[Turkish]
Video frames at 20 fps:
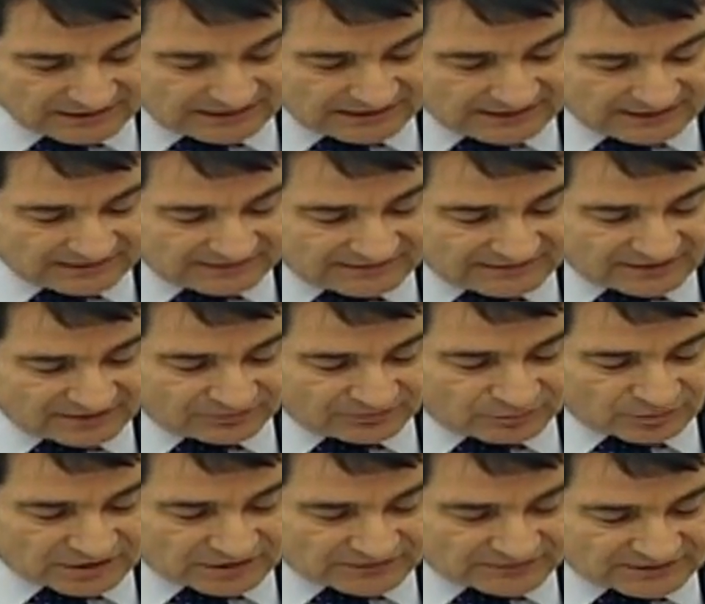esnaf
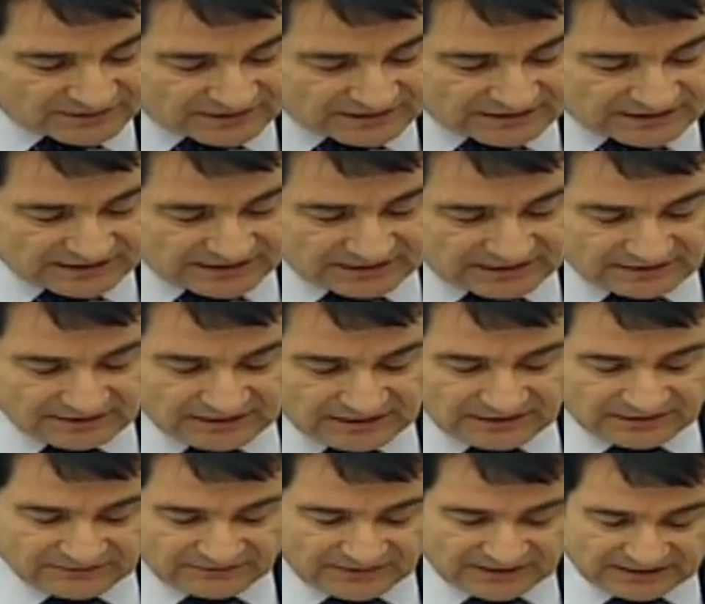muaflığından
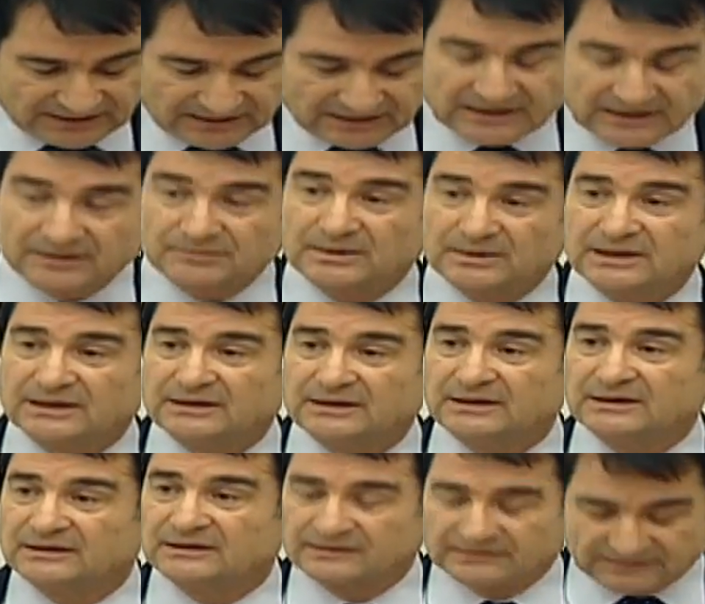
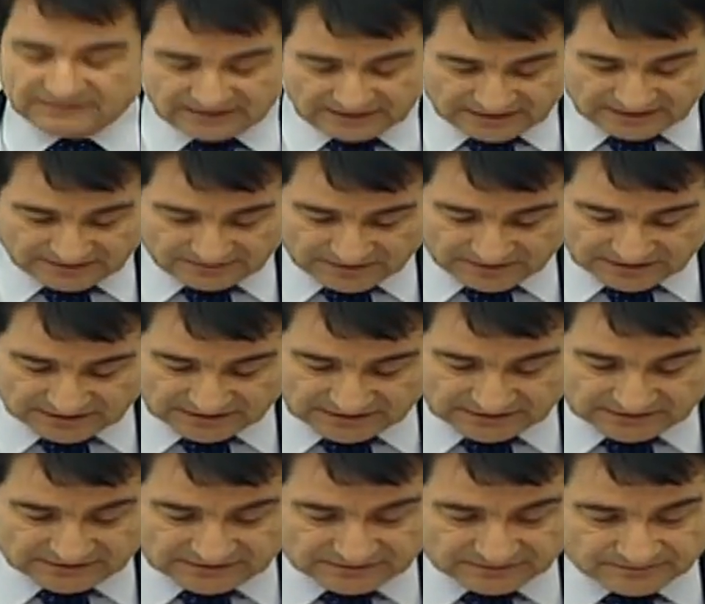faydalanmaları
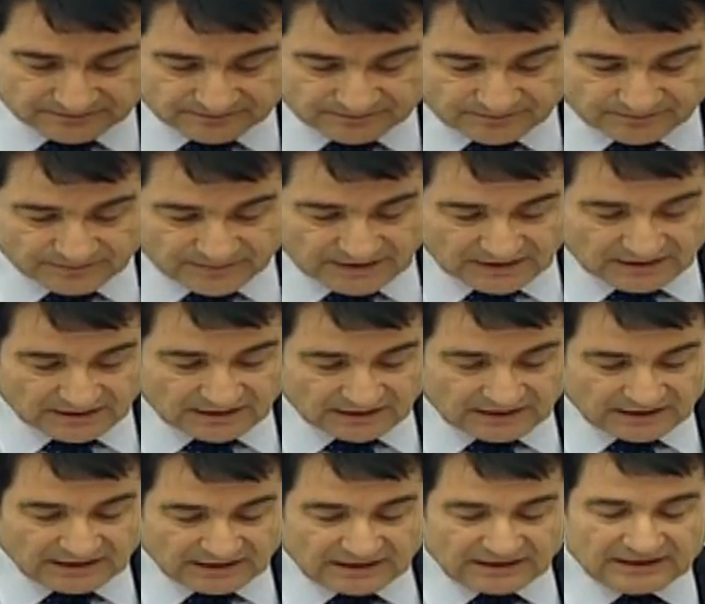sağlanmaktadır.
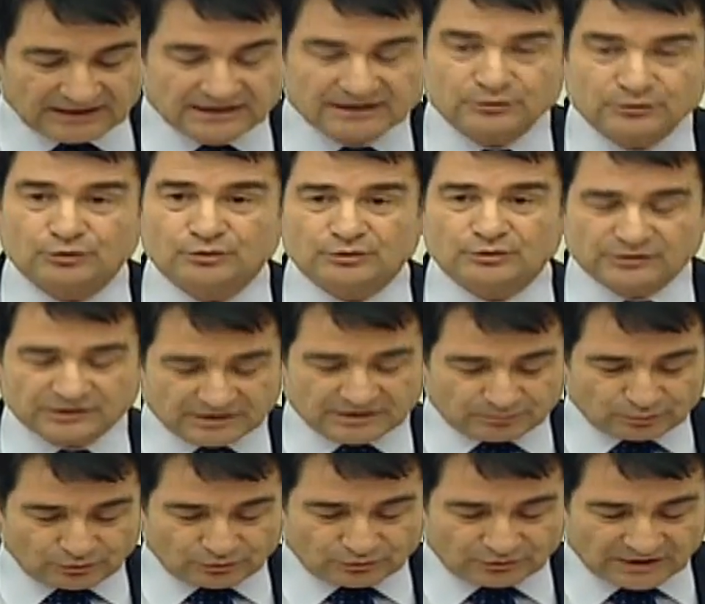İnanıyoruz ki
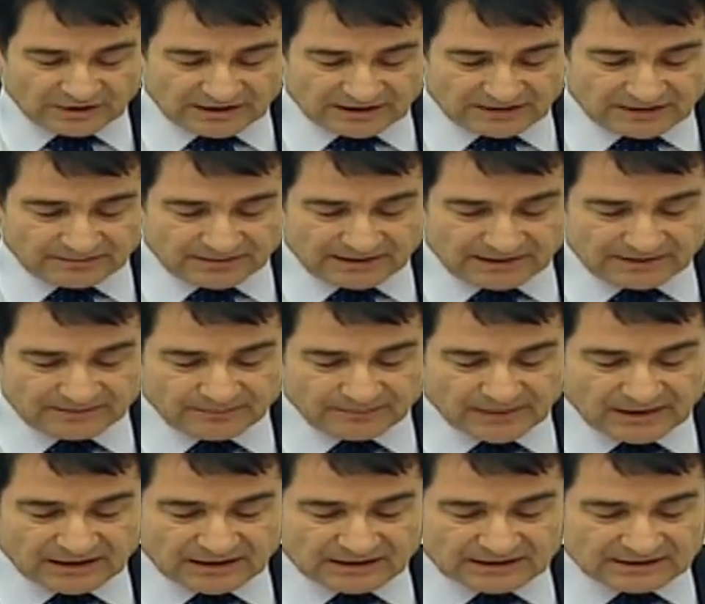bu düzenleme
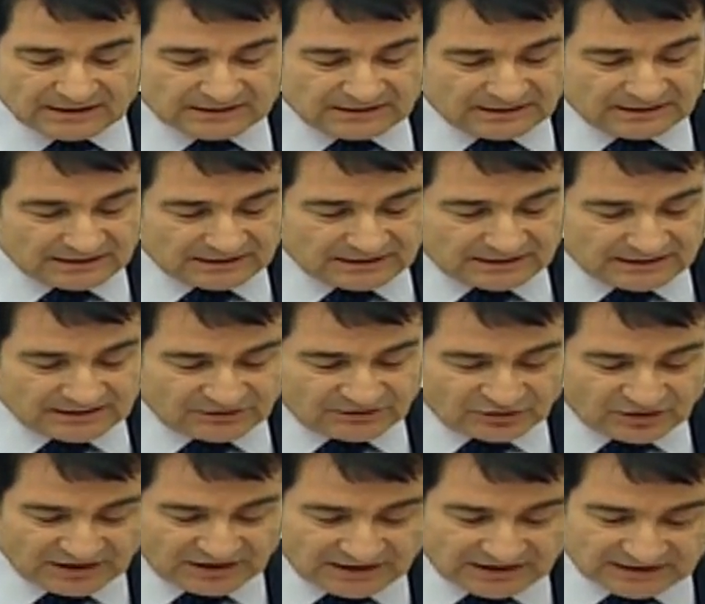kadınların iş
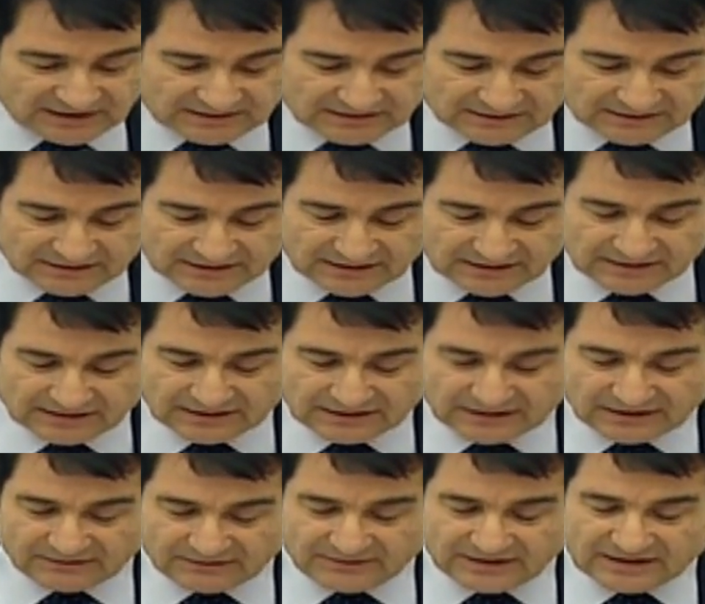hayatında
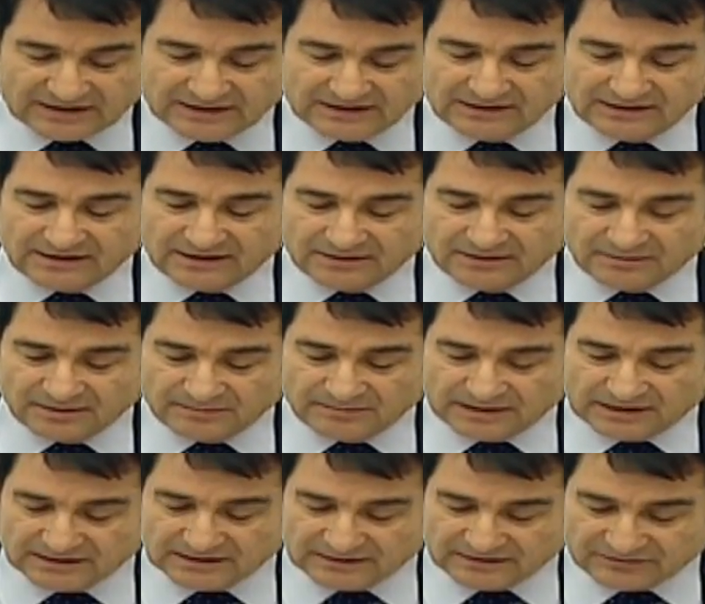ve karar alma
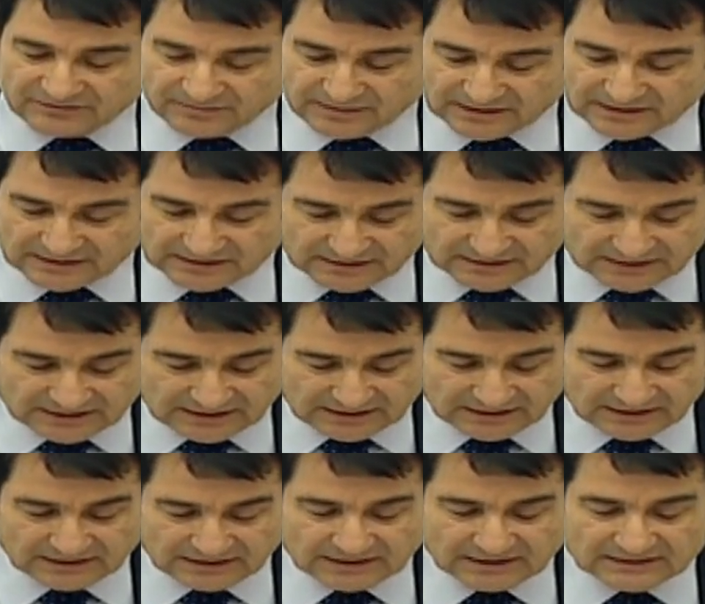
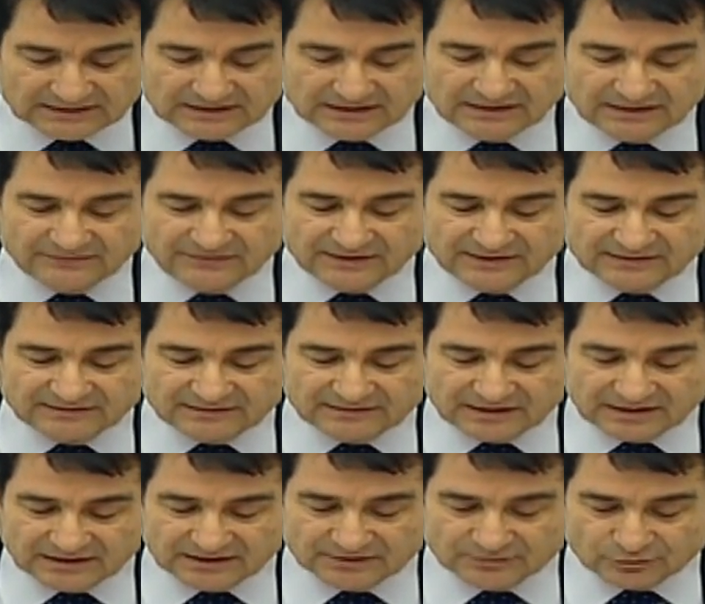mekanizmalarında daha
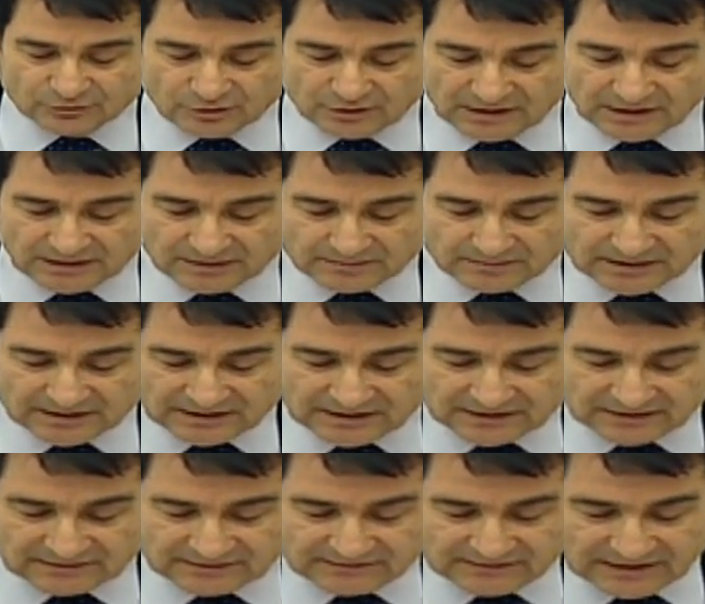fazla rol
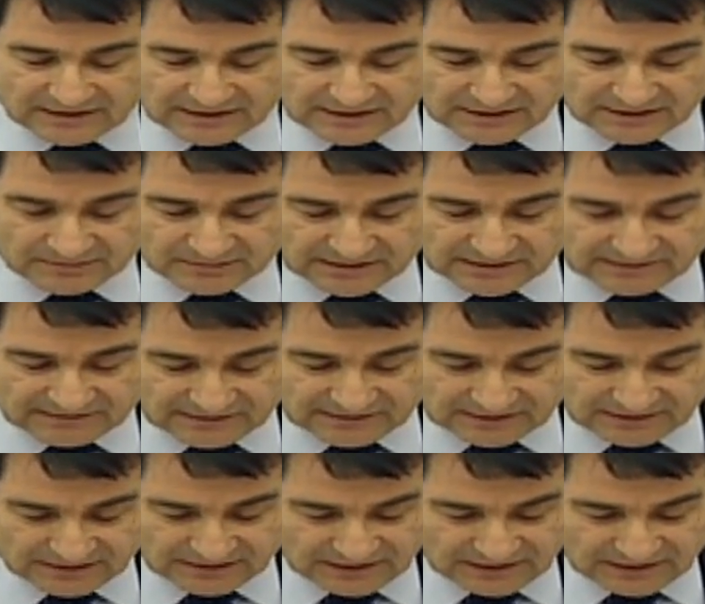almalarının sağlanması